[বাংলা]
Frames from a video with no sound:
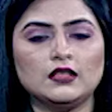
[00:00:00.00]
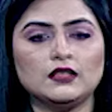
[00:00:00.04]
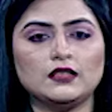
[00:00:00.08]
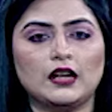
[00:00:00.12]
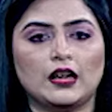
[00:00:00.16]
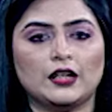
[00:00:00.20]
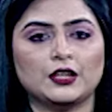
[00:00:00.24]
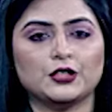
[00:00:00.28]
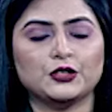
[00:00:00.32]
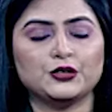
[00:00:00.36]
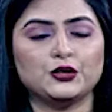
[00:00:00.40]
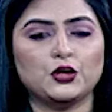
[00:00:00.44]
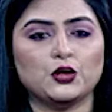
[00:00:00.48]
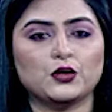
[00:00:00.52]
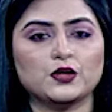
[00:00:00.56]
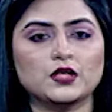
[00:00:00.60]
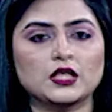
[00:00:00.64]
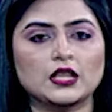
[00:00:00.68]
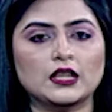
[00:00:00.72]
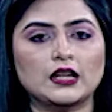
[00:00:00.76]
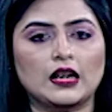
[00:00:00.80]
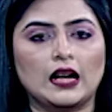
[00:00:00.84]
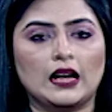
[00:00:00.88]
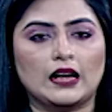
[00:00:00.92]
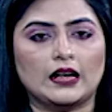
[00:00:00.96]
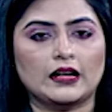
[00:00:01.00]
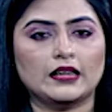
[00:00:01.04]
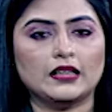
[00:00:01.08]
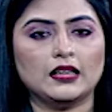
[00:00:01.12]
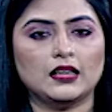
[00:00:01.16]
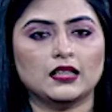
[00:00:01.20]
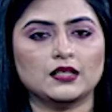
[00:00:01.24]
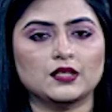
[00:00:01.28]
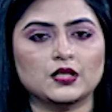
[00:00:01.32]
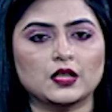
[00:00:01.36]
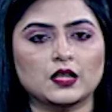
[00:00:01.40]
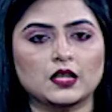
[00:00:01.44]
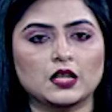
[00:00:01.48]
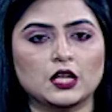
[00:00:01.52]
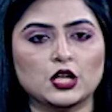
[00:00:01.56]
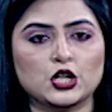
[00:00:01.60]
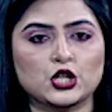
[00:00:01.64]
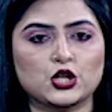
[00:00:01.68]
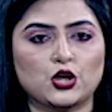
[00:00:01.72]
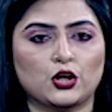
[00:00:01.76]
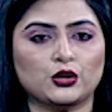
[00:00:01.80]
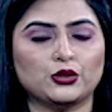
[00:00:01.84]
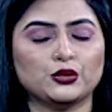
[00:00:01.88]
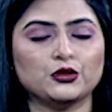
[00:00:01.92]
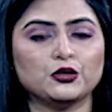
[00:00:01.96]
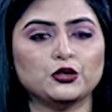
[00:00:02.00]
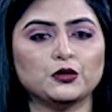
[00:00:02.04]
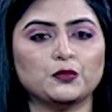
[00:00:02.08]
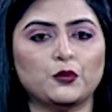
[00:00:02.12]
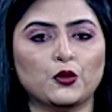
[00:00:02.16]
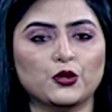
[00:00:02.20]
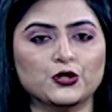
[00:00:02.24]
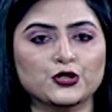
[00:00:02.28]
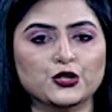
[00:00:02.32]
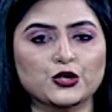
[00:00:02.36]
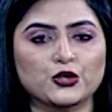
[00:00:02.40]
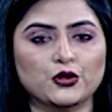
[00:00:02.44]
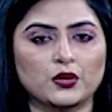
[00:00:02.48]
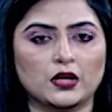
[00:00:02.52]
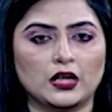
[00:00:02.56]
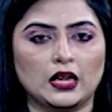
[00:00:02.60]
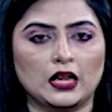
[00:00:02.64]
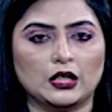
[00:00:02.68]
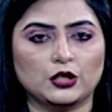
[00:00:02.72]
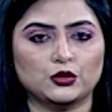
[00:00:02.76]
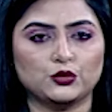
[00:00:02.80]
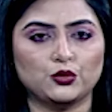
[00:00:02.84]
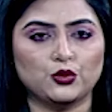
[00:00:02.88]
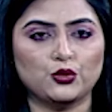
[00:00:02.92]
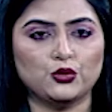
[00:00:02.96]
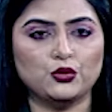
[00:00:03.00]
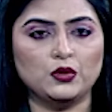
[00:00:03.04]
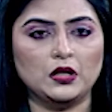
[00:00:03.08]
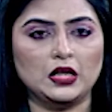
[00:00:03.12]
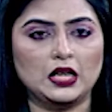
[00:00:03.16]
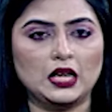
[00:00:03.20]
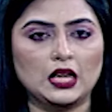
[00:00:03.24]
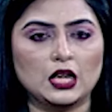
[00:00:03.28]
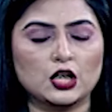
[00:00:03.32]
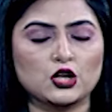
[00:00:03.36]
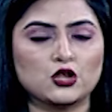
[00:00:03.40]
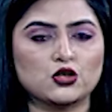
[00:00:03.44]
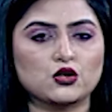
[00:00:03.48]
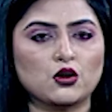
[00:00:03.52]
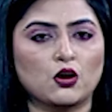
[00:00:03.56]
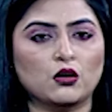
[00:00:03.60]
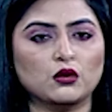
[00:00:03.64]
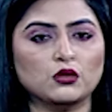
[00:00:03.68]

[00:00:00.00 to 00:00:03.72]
নারায়ণগঞ্জের আড়াই হাজারে সতেরো বছরের এক তরুণীকে